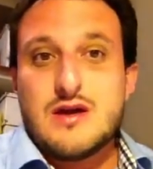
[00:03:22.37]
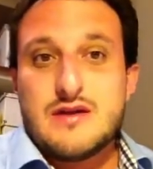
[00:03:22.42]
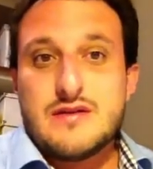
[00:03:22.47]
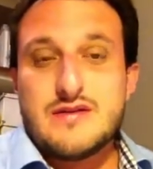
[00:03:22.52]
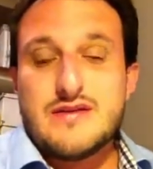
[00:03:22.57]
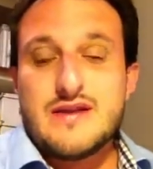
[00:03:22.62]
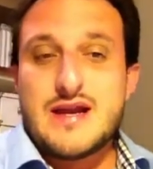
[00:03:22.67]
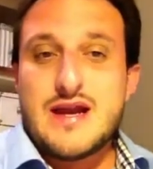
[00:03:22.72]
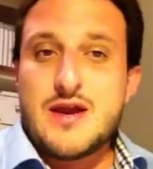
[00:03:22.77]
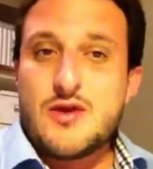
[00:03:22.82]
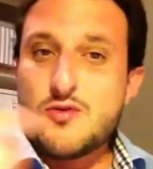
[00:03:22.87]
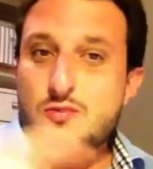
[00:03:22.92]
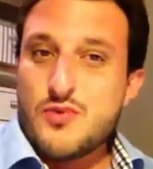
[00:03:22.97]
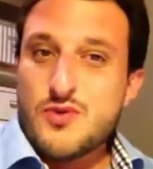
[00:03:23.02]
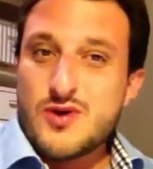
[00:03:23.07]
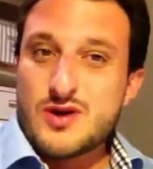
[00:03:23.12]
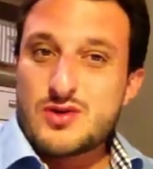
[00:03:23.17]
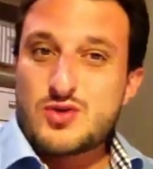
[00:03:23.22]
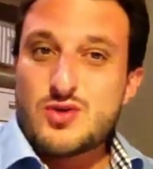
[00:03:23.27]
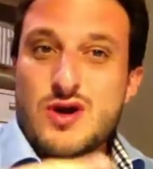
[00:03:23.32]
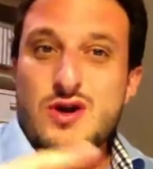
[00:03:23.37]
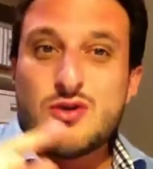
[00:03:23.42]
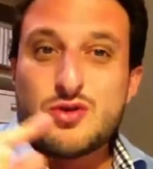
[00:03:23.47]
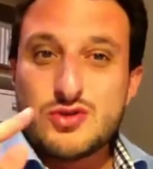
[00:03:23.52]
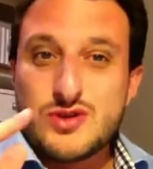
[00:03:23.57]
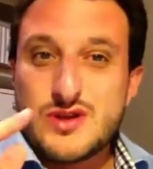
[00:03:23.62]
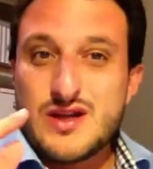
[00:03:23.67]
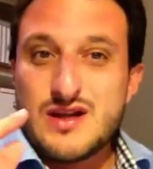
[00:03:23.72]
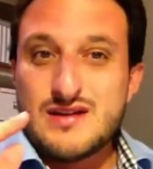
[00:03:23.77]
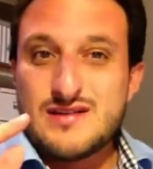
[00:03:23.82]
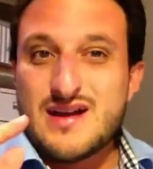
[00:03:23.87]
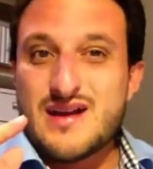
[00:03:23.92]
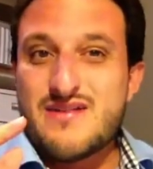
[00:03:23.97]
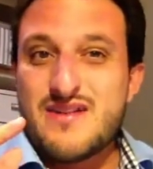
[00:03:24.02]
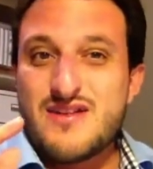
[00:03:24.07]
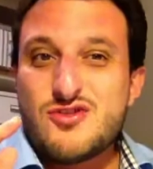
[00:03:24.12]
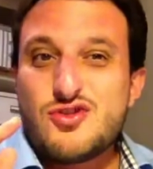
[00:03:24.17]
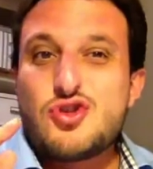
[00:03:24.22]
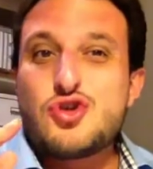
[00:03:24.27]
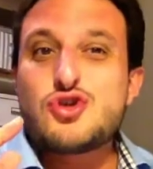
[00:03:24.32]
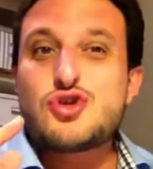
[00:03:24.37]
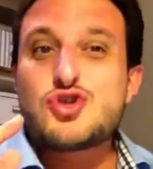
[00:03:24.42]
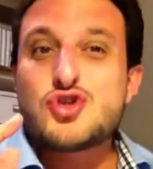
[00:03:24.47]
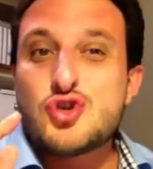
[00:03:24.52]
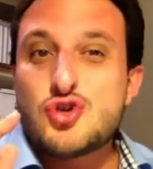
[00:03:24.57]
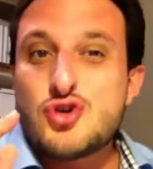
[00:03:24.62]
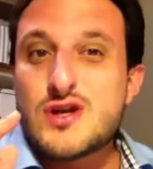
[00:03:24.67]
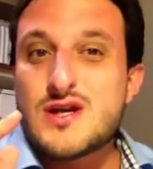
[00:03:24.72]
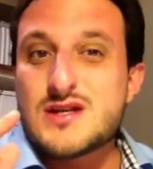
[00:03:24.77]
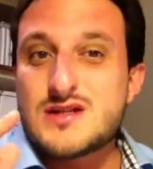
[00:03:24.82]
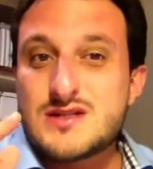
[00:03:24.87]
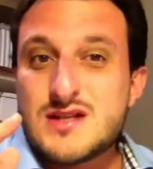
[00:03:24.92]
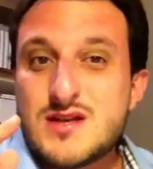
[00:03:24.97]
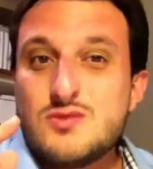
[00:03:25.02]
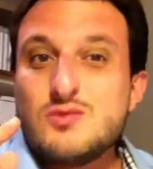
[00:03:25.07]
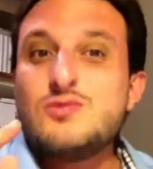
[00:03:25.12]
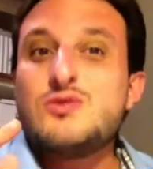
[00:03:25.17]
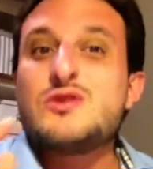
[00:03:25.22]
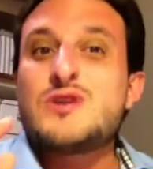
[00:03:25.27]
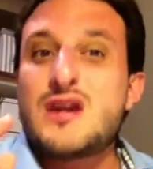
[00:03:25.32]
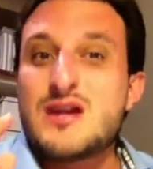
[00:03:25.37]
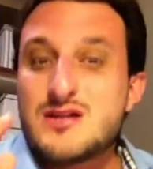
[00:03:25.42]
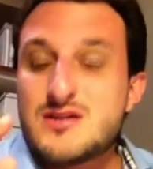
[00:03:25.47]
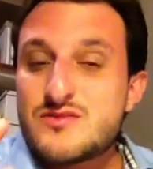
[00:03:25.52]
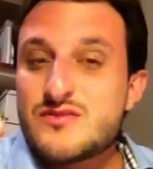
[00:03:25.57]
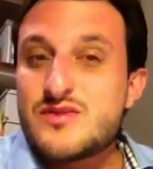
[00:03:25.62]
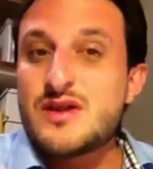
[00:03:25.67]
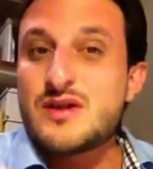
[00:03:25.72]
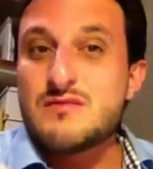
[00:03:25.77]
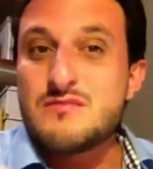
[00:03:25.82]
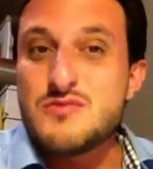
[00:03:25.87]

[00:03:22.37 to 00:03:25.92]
del aeropuerto al hotel tardé dos horas en un transfer.